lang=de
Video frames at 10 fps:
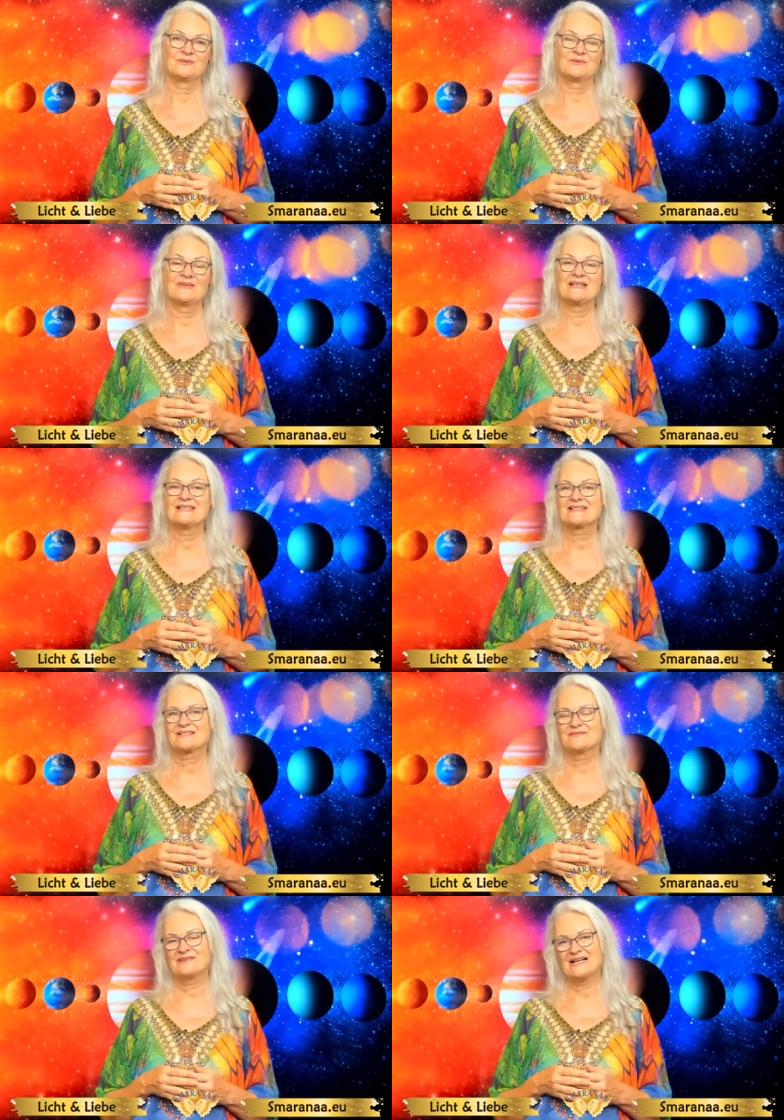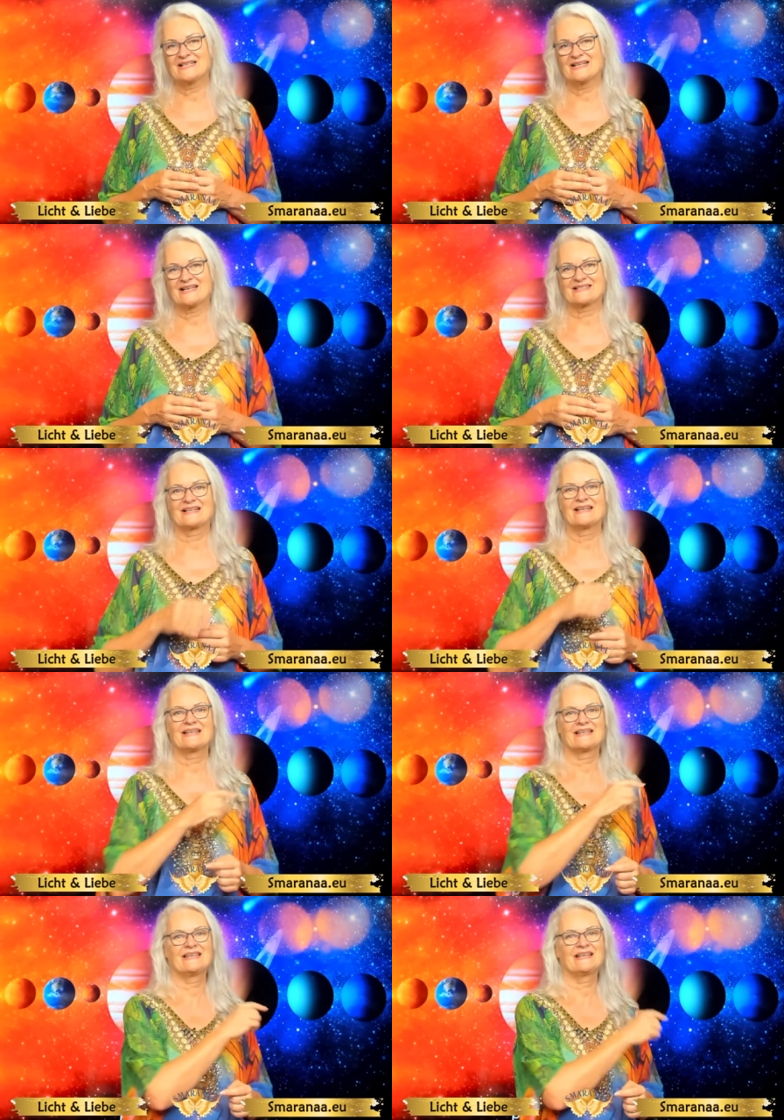Und wenn dir es gefallen hat,
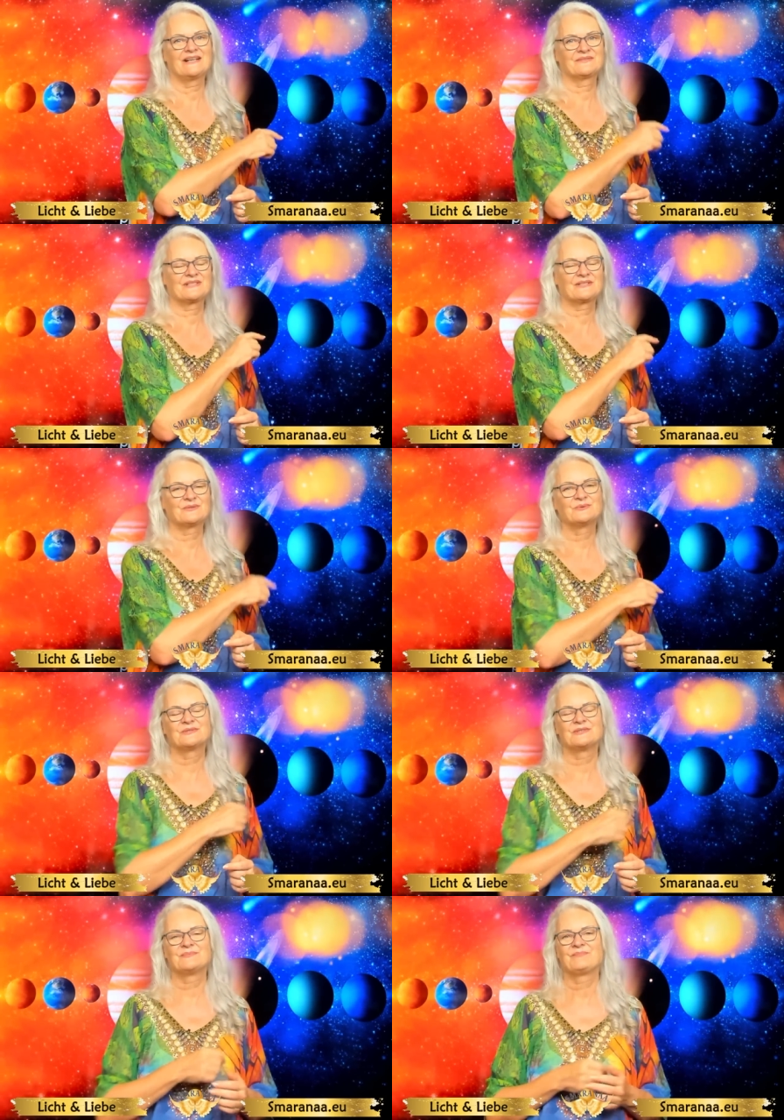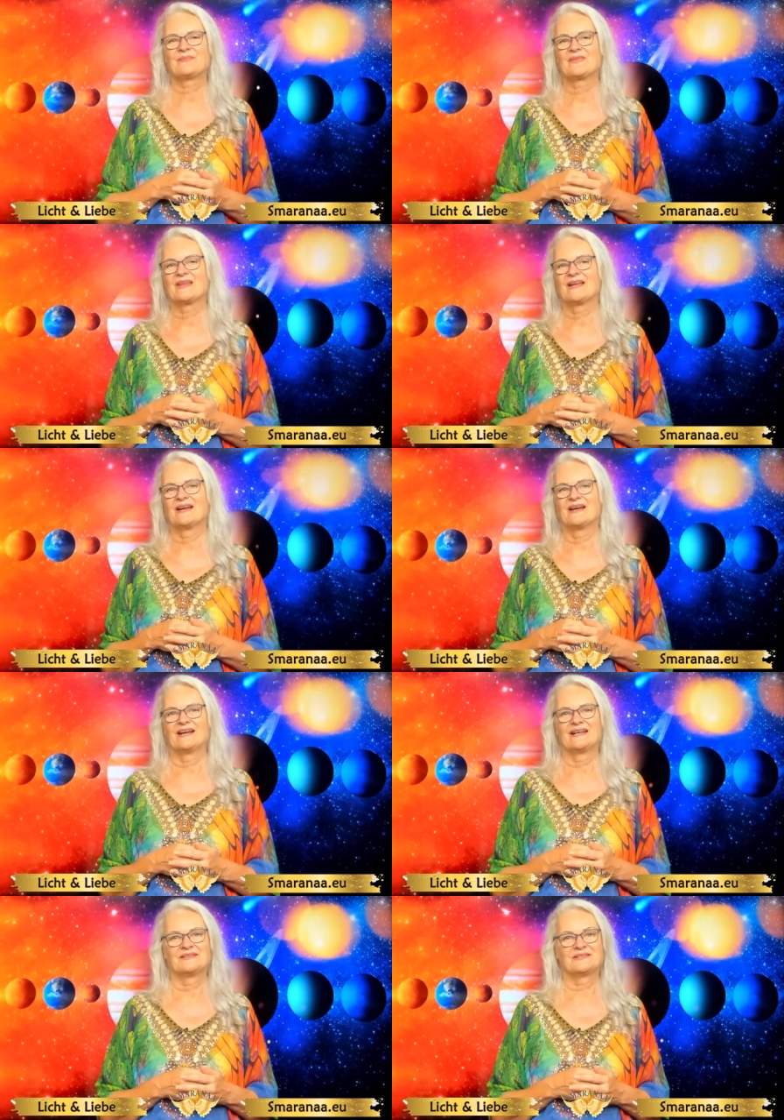klicke hier auf die Kugel
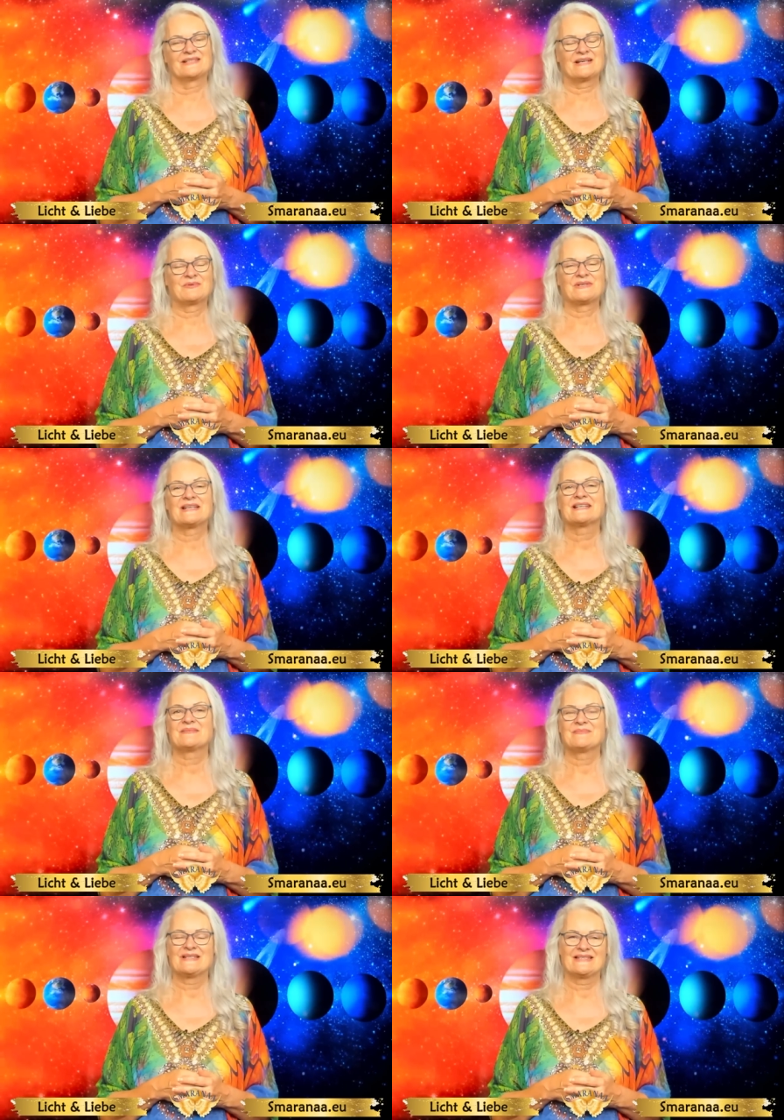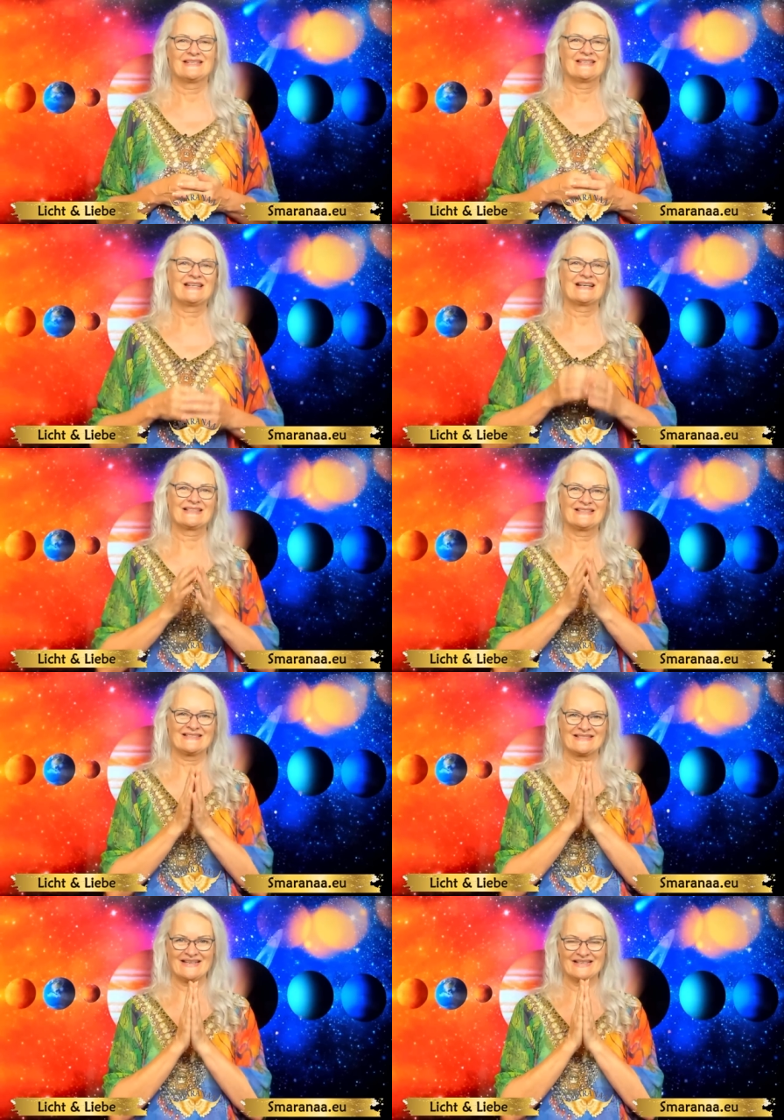und abonniere mich. Ich danke
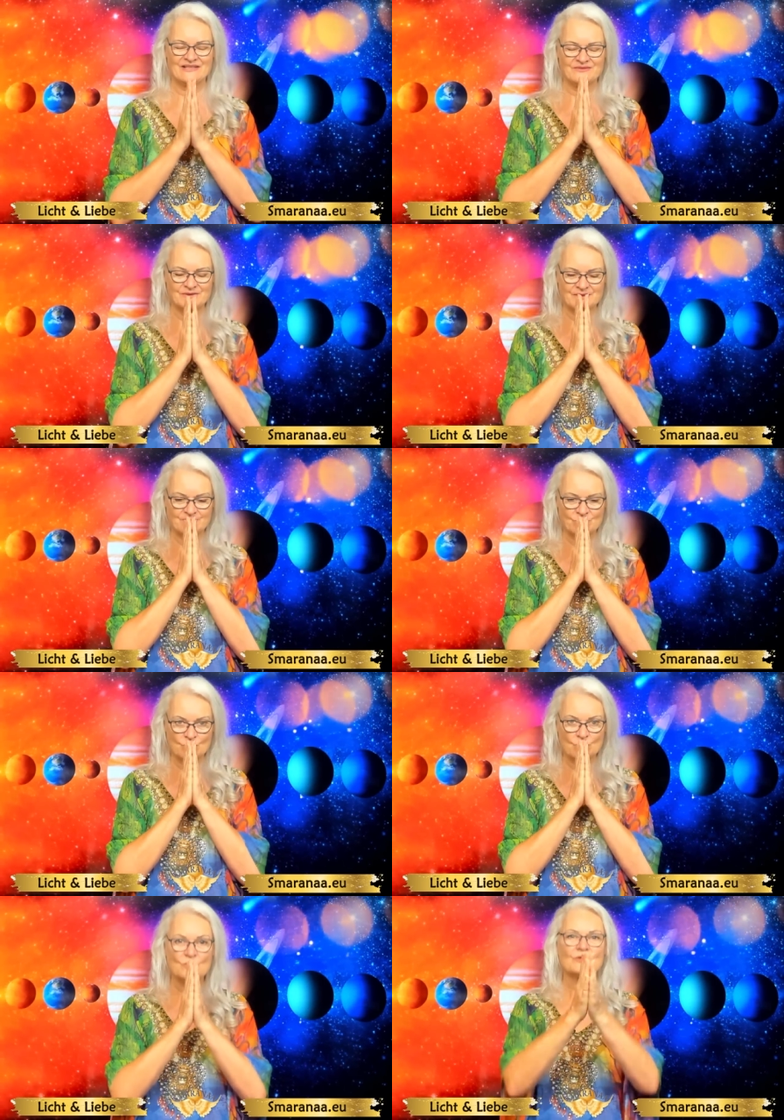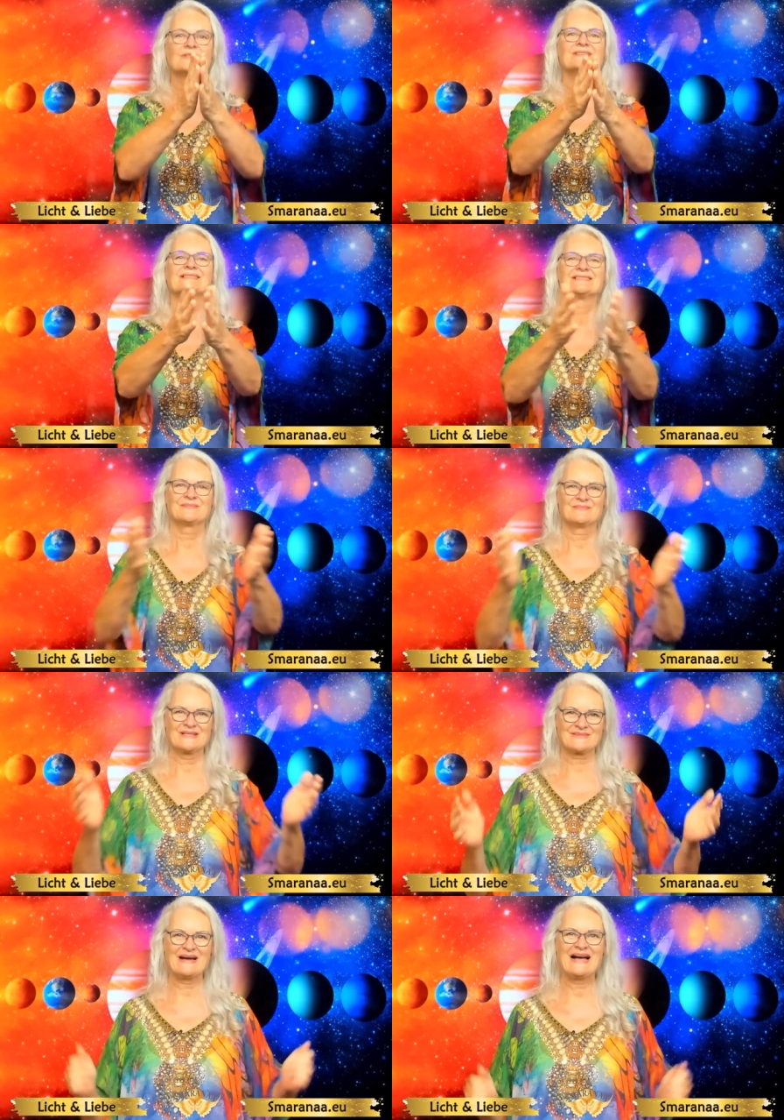dir sehr dafür.
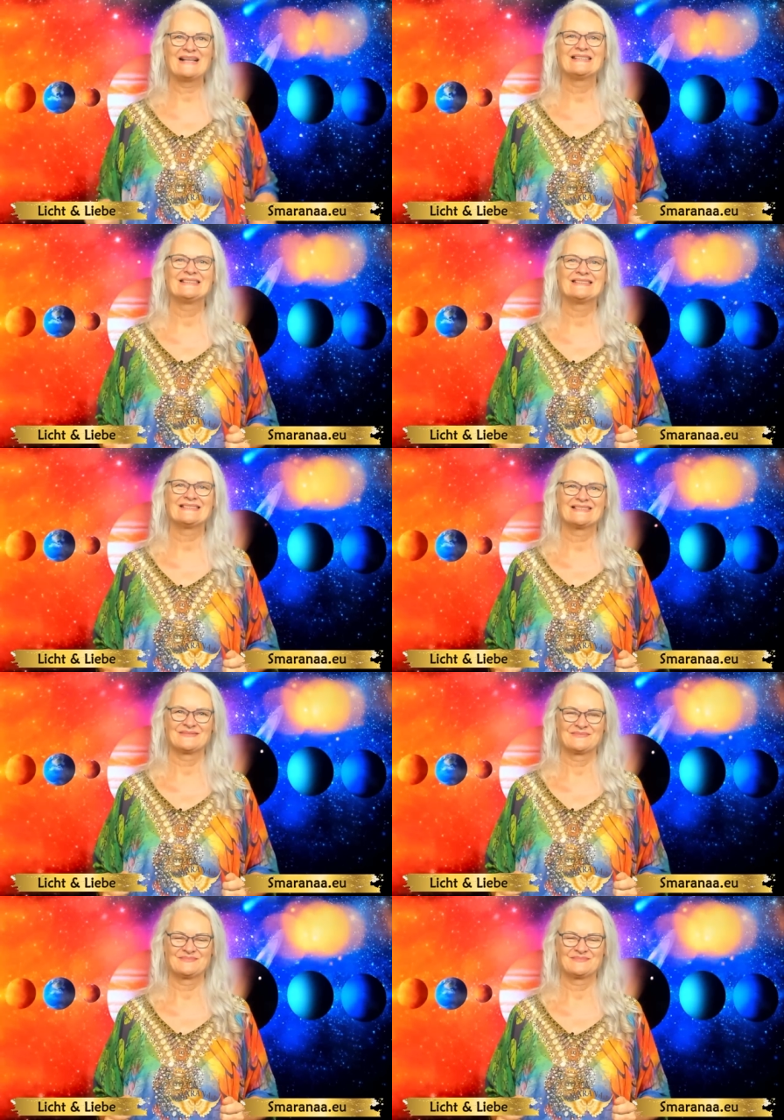Bis bald.